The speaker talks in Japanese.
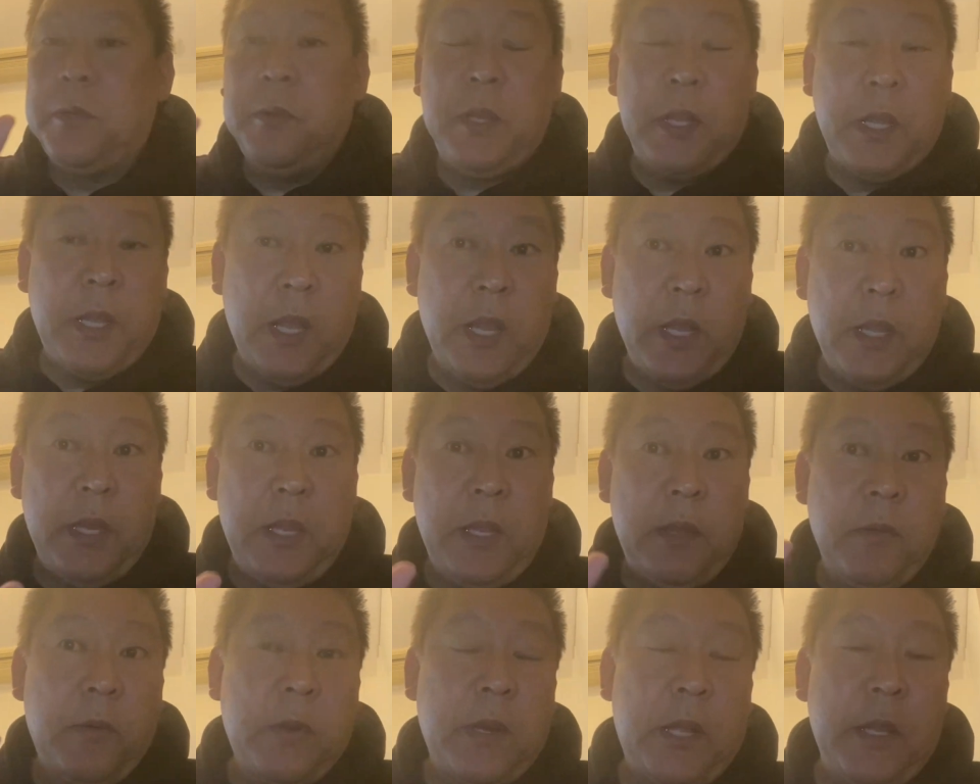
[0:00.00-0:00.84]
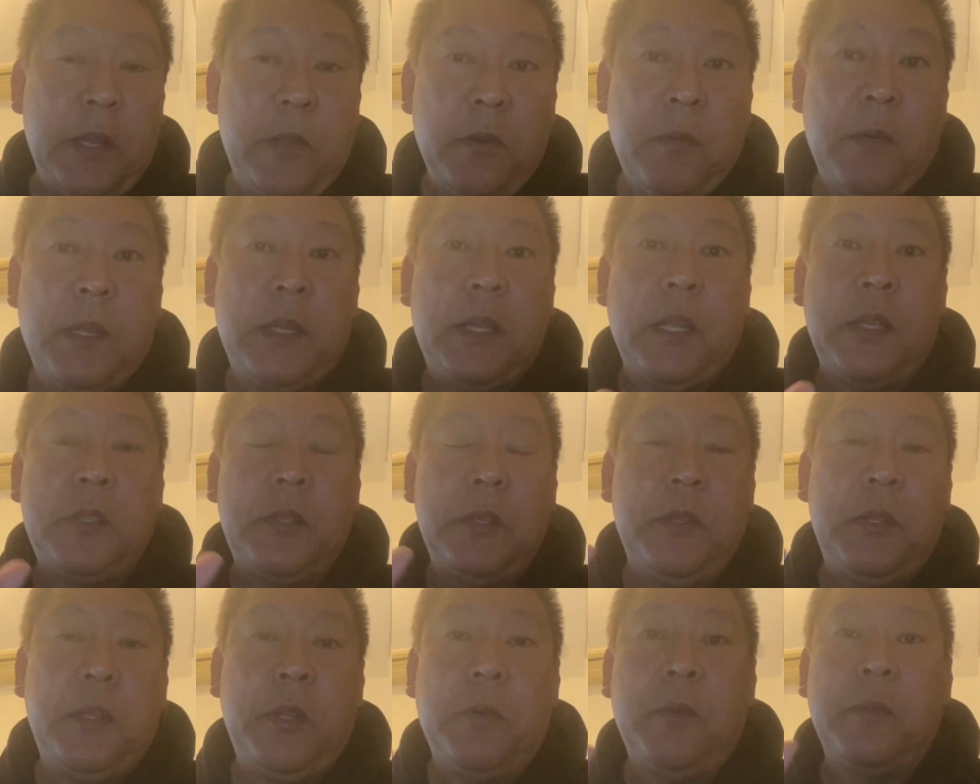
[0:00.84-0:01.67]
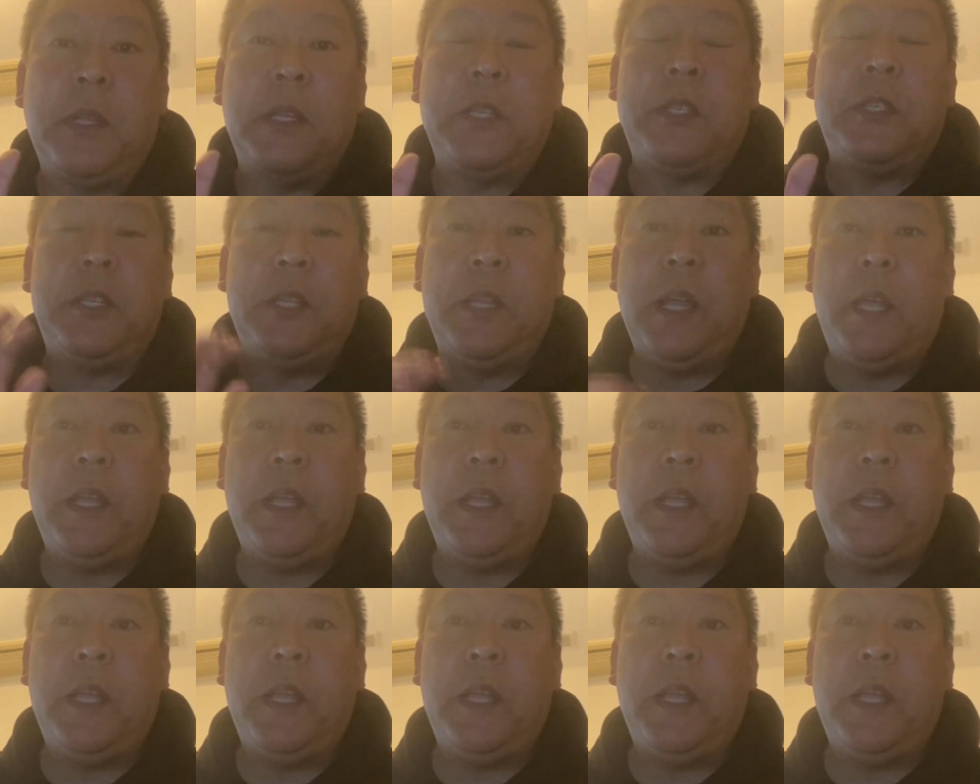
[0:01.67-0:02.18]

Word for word: に権利、お金を渡すっていうことはしな